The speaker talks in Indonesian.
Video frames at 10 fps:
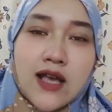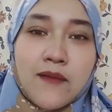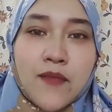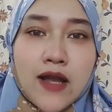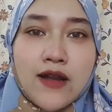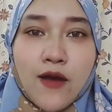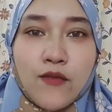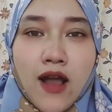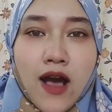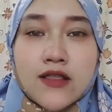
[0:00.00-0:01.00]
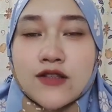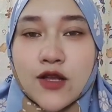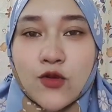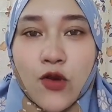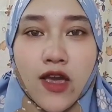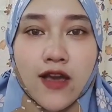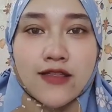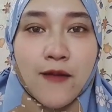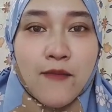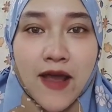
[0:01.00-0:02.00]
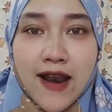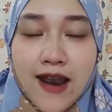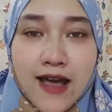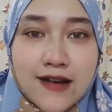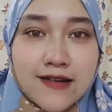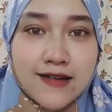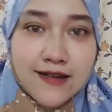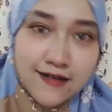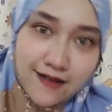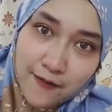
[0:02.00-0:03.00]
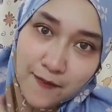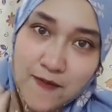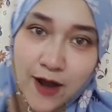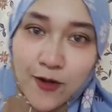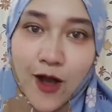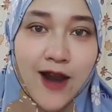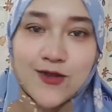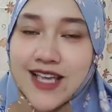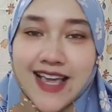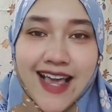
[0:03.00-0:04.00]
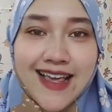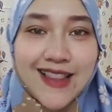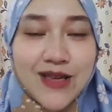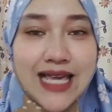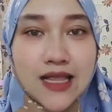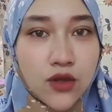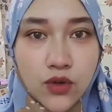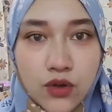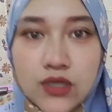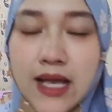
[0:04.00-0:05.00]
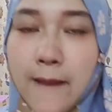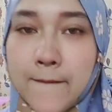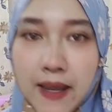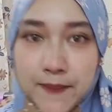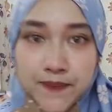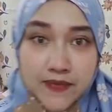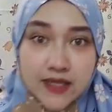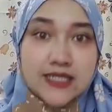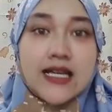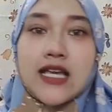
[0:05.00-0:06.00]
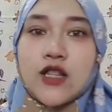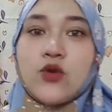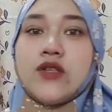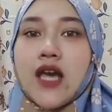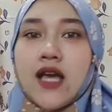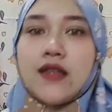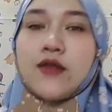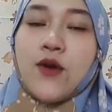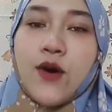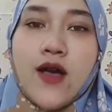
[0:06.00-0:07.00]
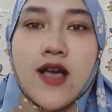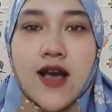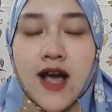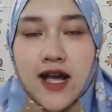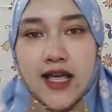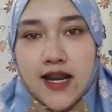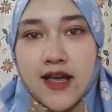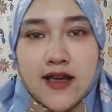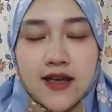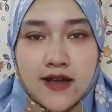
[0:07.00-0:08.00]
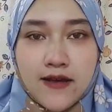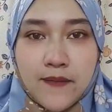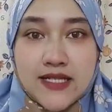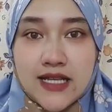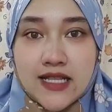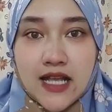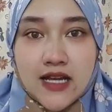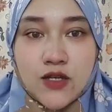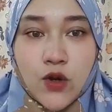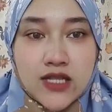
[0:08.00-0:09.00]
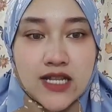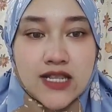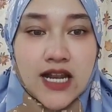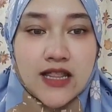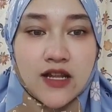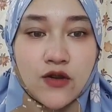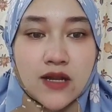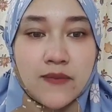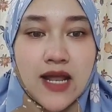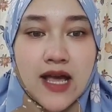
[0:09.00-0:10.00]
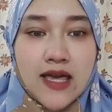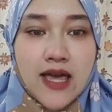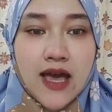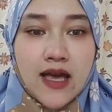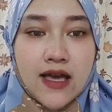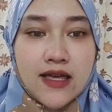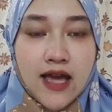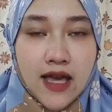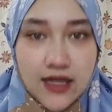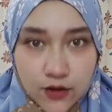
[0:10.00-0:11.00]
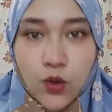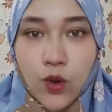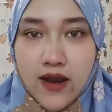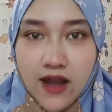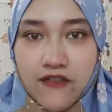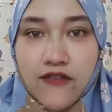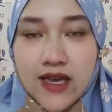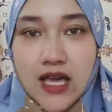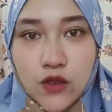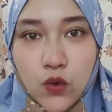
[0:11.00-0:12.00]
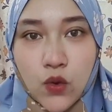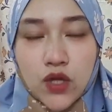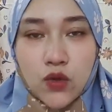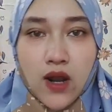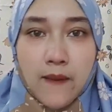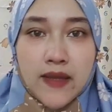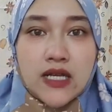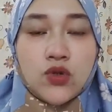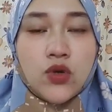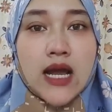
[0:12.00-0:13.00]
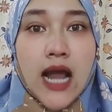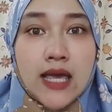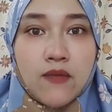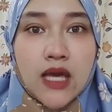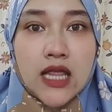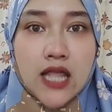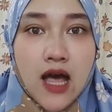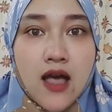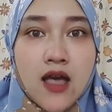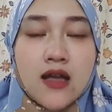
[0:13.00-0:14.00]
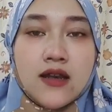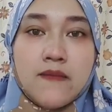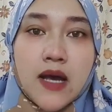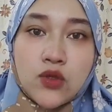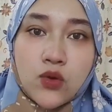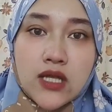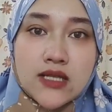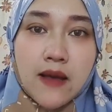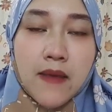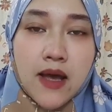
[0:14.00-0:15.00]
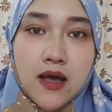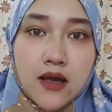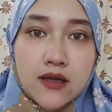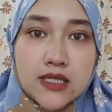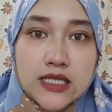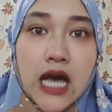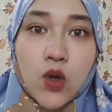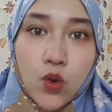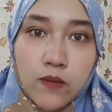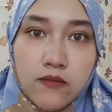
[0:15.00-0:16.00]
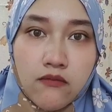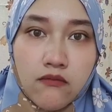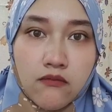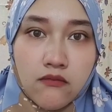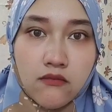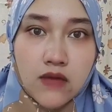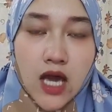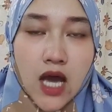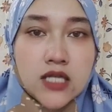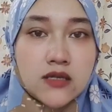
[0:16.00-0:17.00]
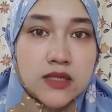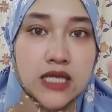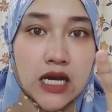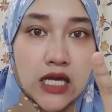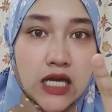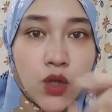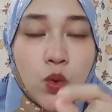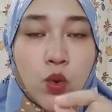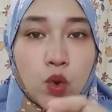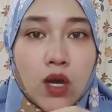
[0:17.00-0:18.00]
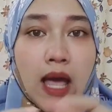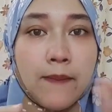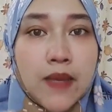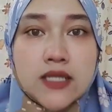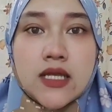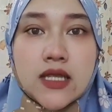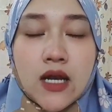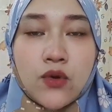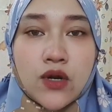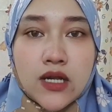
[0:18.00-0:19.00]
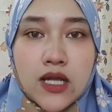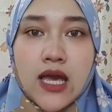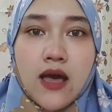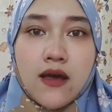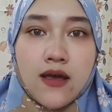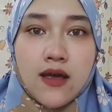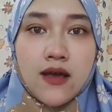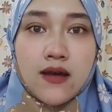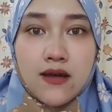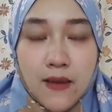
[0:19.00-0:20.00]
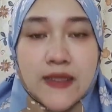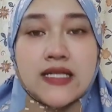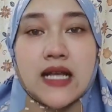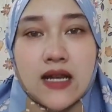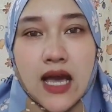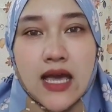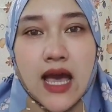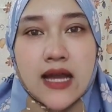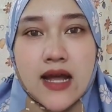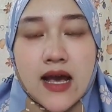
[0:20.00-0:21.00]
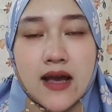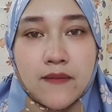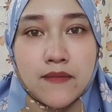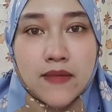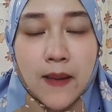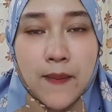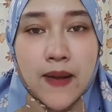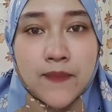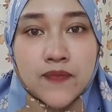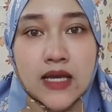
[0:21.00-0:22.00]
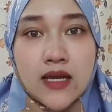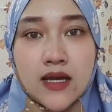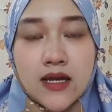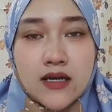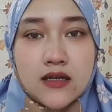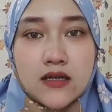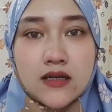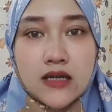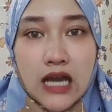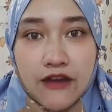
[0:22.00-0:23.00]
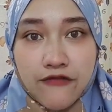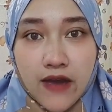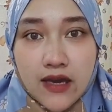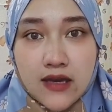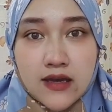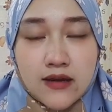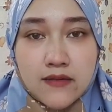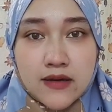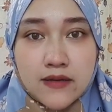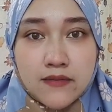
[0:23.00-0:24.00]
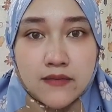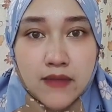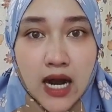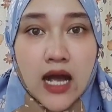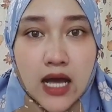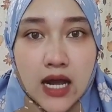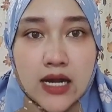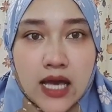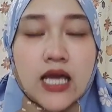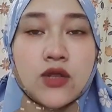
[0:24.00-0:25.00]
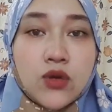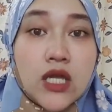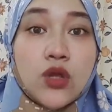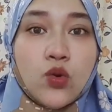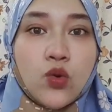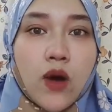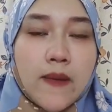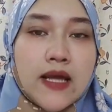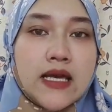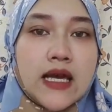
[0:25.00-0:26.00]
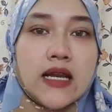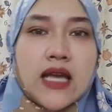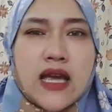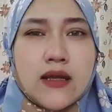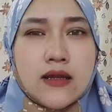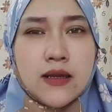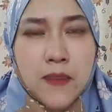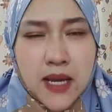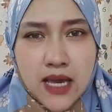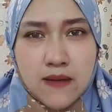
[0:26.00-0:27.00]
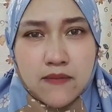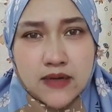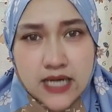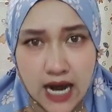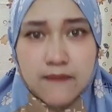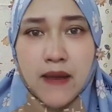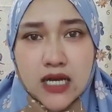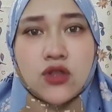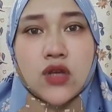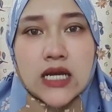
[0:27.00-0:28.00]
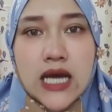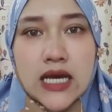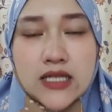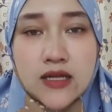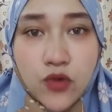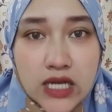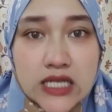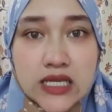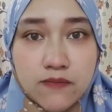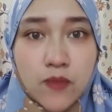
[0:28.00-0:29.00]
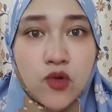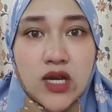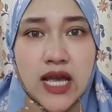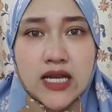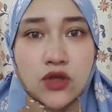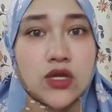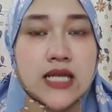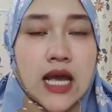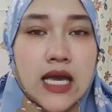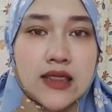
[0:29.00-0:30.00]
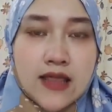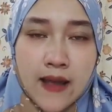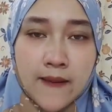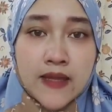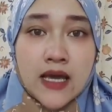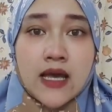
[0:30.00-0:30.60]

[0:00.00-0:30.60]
sampai ada yang bilang katanya saya tuh yang kayak ketempelan uh, apa makhluk halus yang kayak gitu-gitu sampai hmm. segitunya gitu loh akhirnya pas cerita ke dokter ternyata dokter bilang ya ya itu ada efeknya itu gitu namanya juga rahim kita dimasukin sama jarum ya kan sebesar gini untuk ngambil si telurnya ya ya pasti kan kayak ada apa uh, efek um, merangkel yang gitu-gitu apalagi kan kayak di bagian daleman gitu ya guys jadi mungkin di saat pemulihan itu ya sakit nah